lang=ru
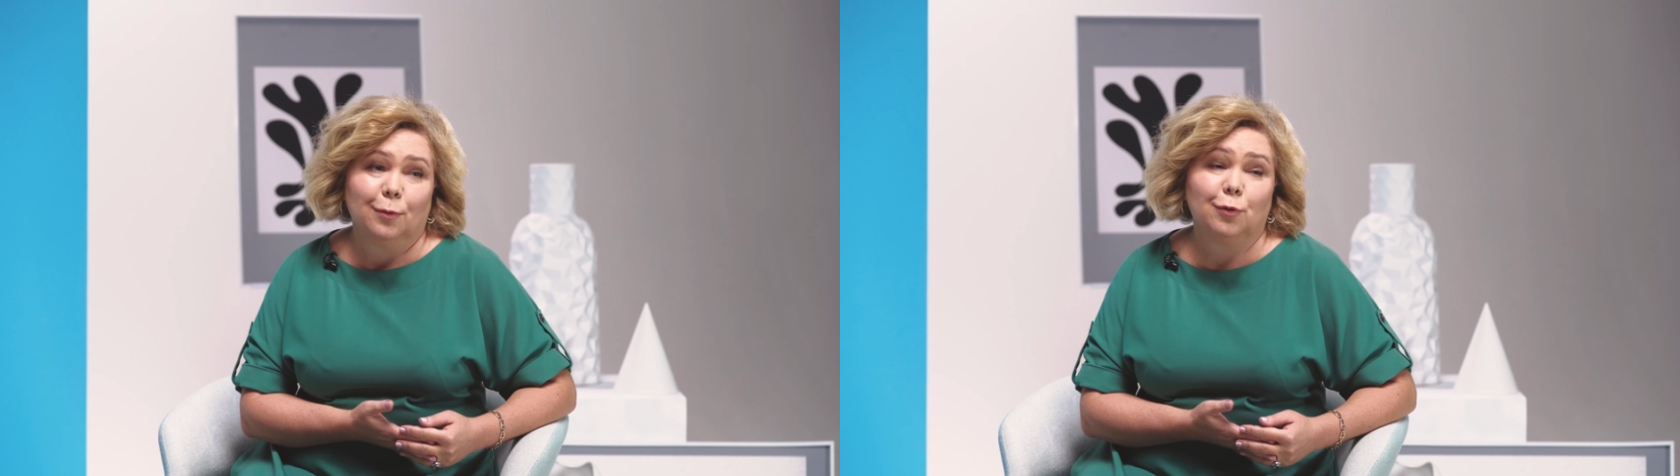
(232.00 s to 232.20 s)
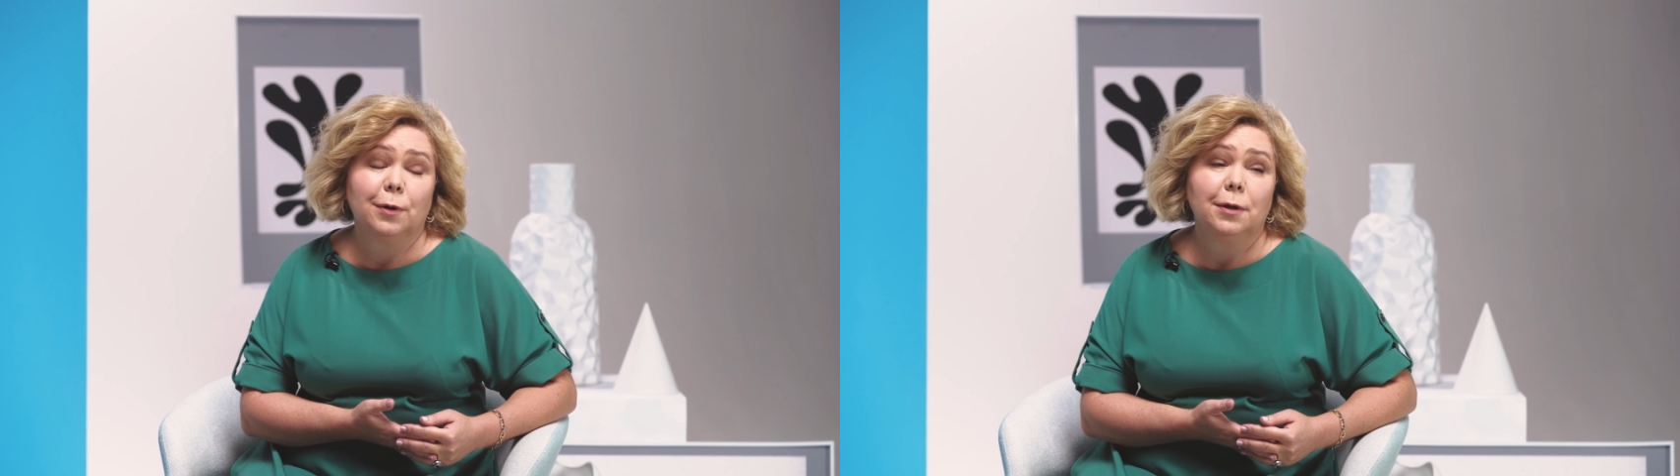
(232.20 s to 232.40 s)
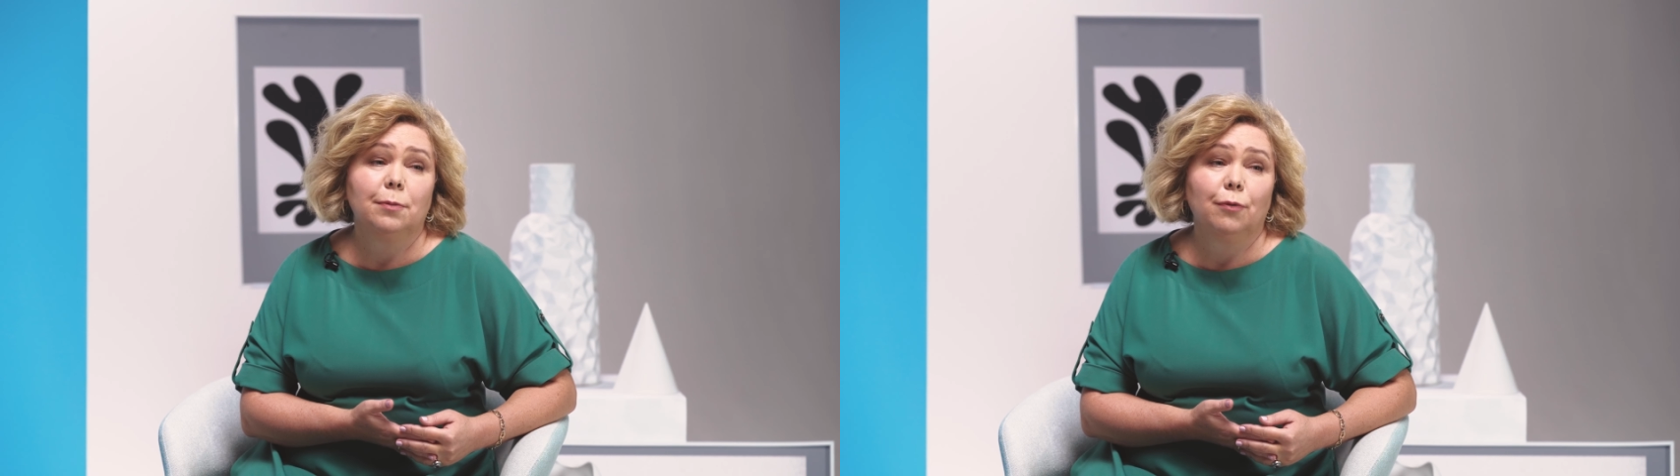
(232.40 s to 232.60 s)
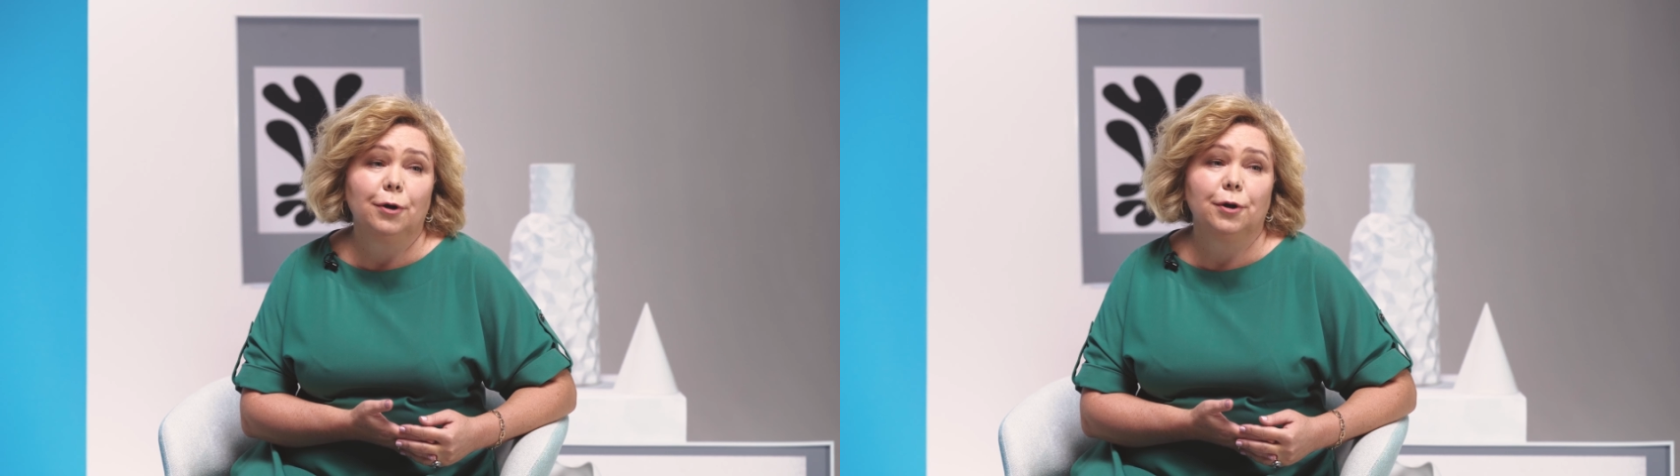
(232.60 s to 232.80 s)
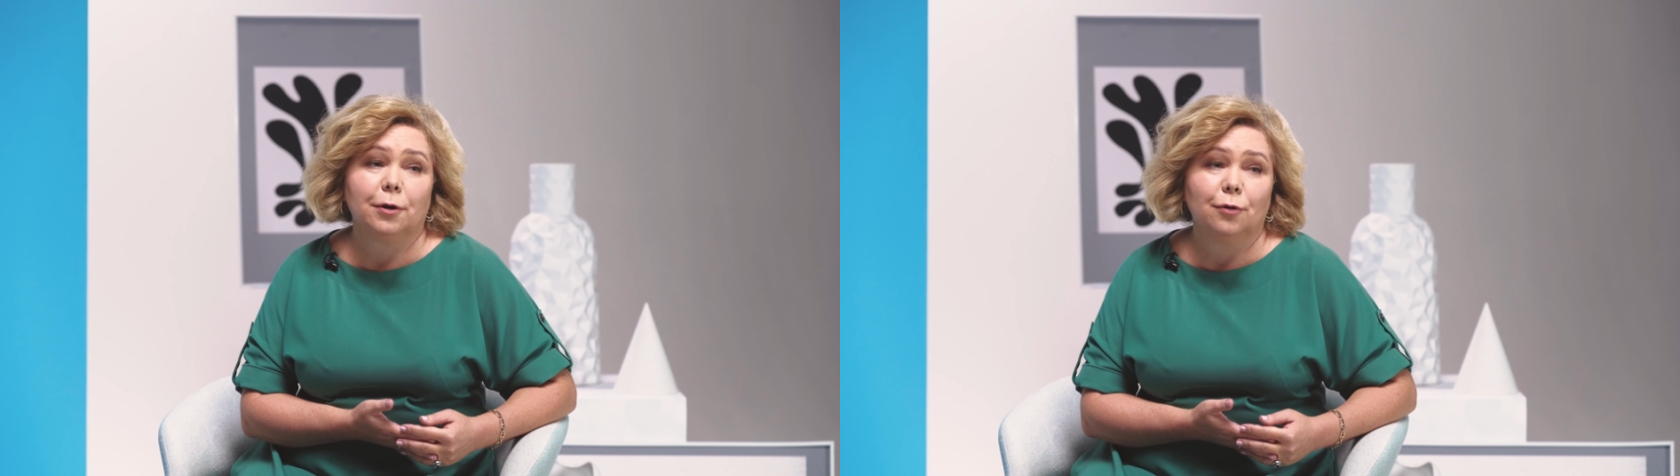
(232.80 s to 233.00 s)
Узнайте
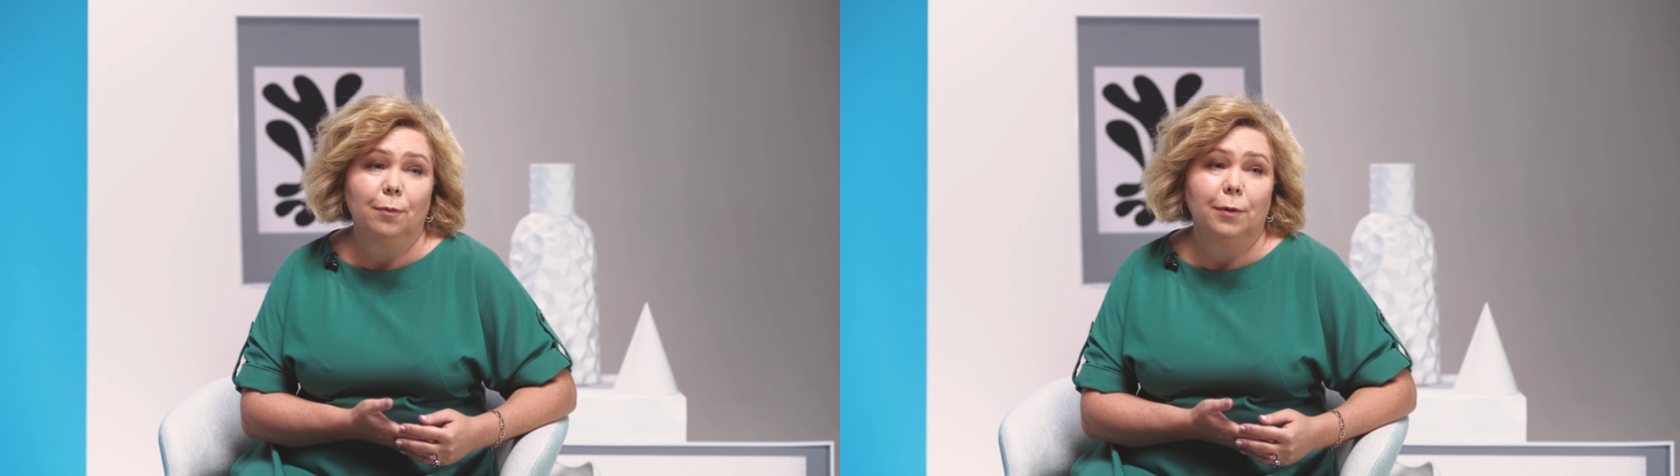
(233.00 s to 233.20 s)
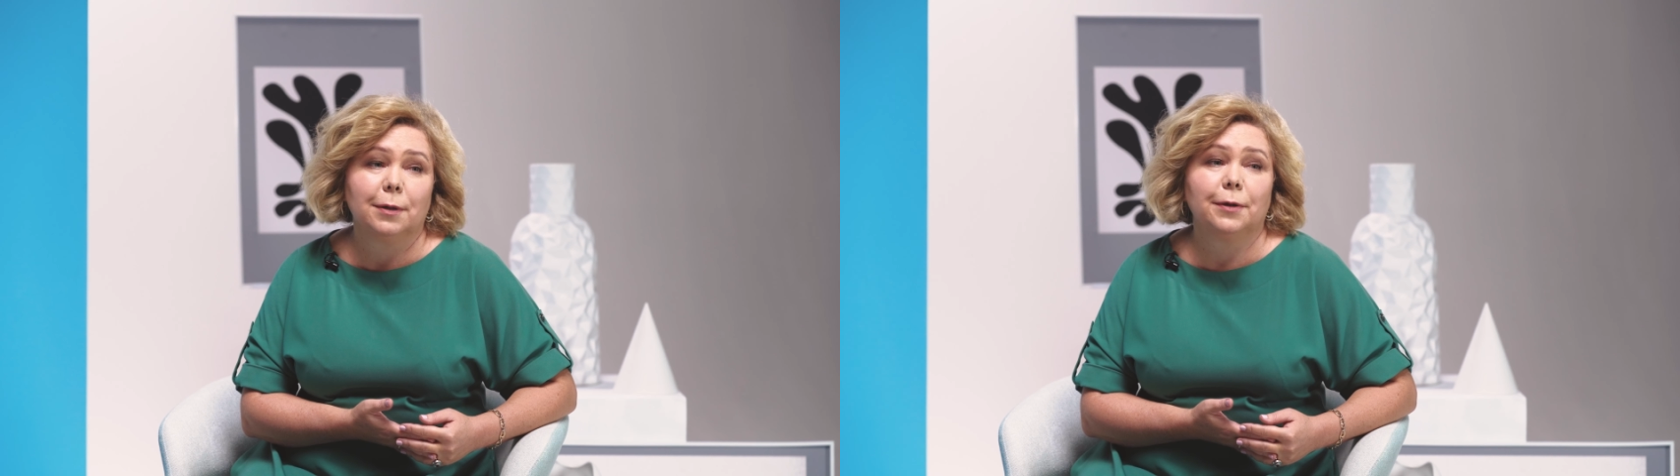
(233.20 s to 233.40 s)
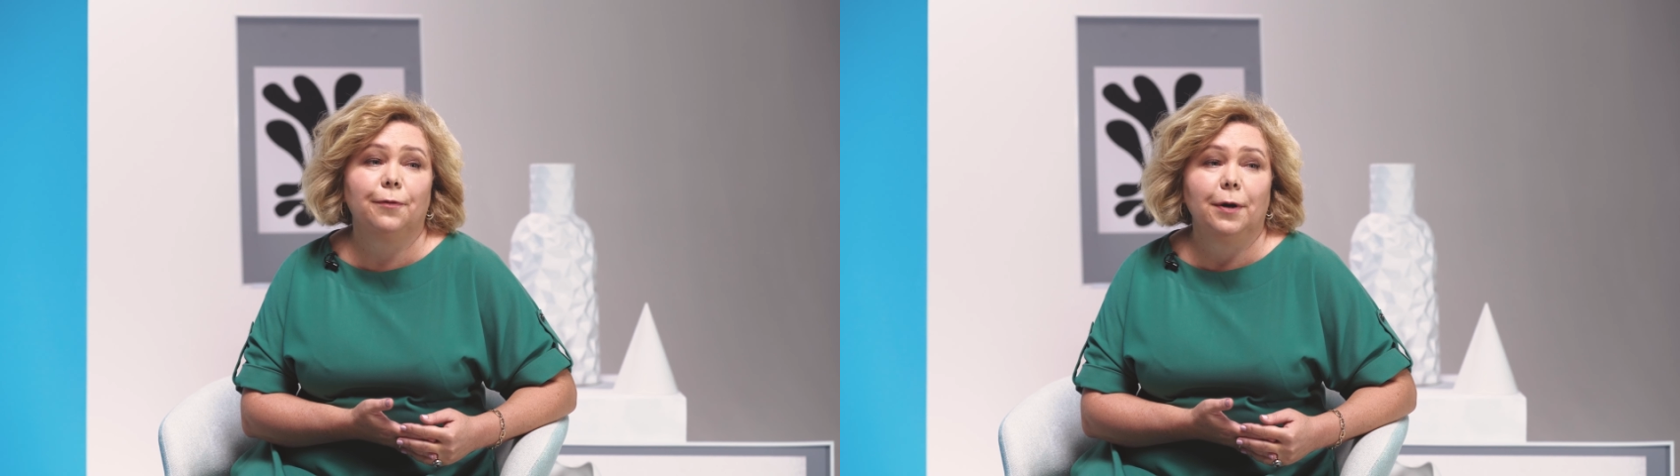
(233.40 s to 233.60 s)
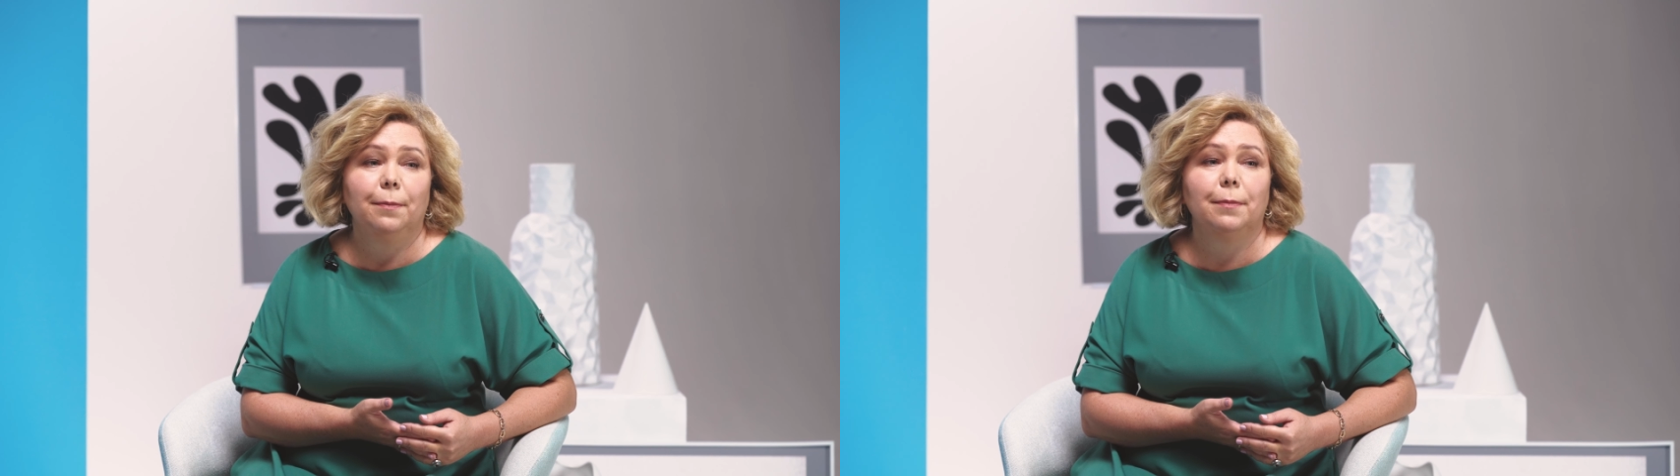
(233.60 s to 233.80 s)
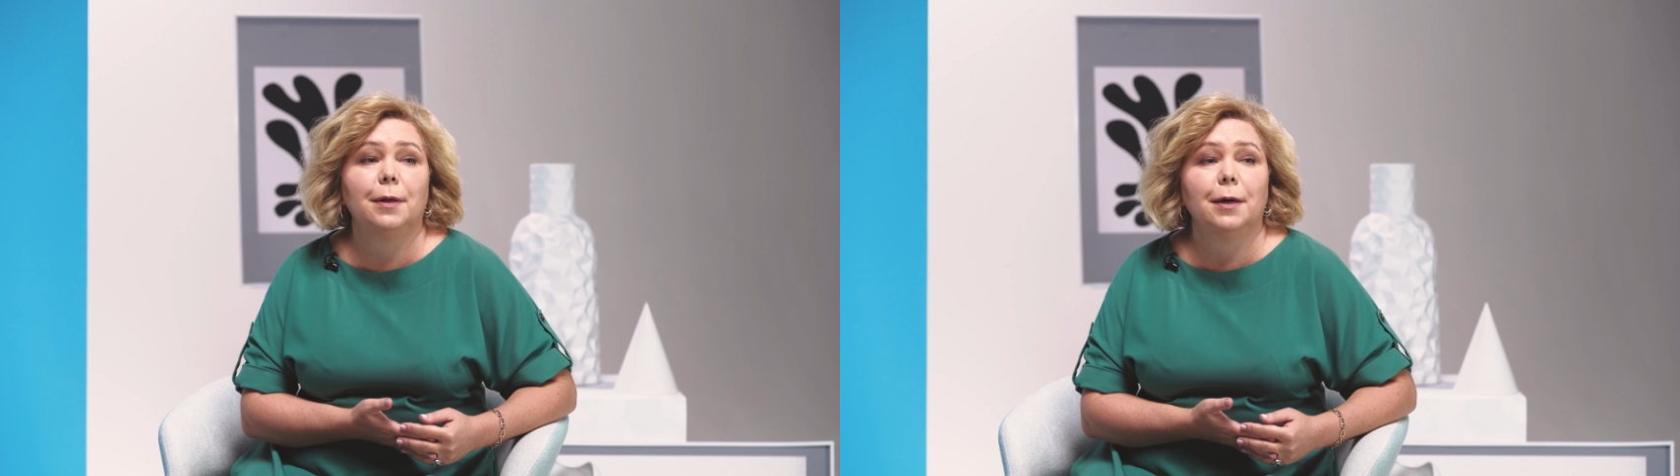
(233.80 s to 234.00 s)
больше о том, как The
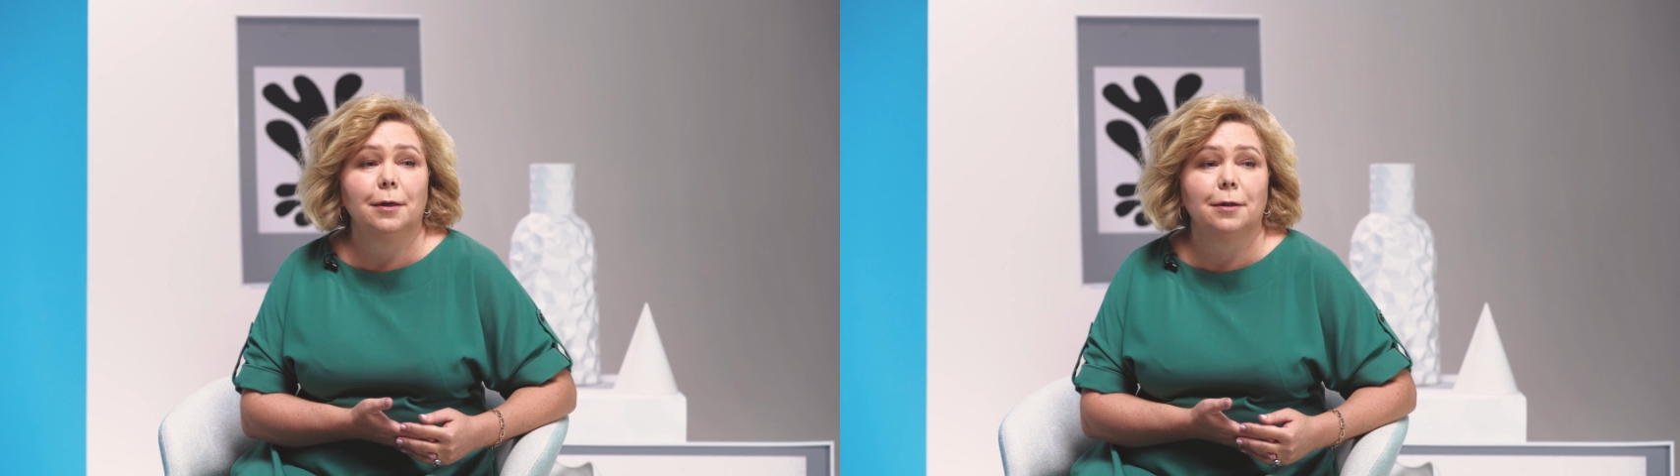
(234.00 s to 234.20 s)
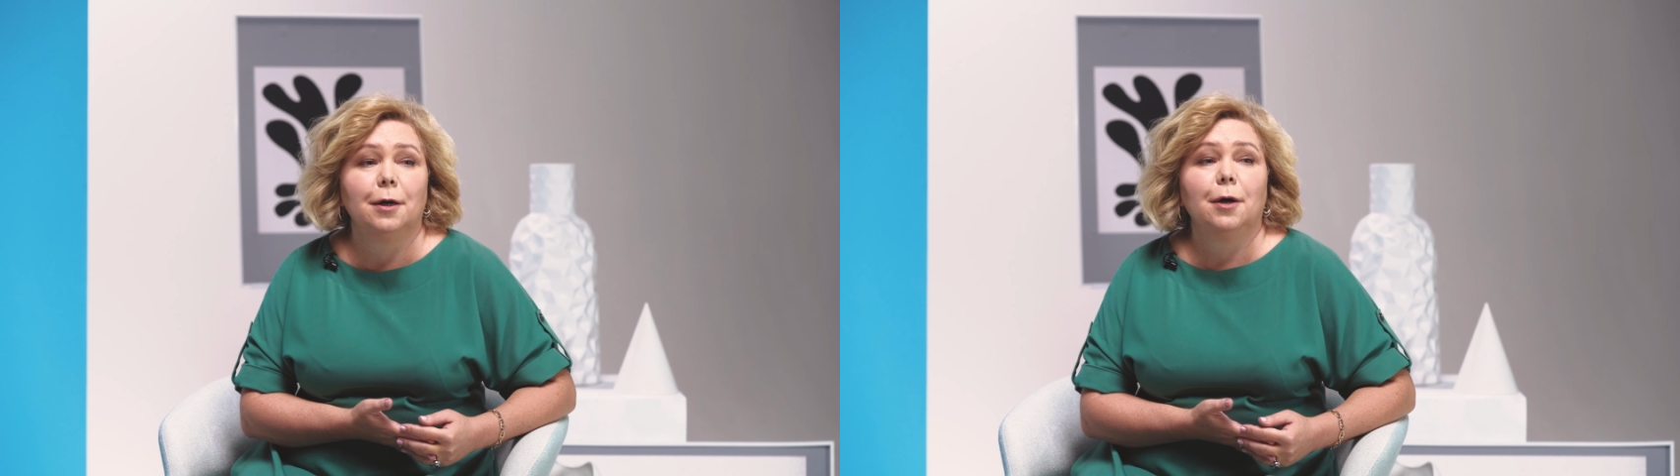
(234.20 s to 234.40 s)
Frame меняет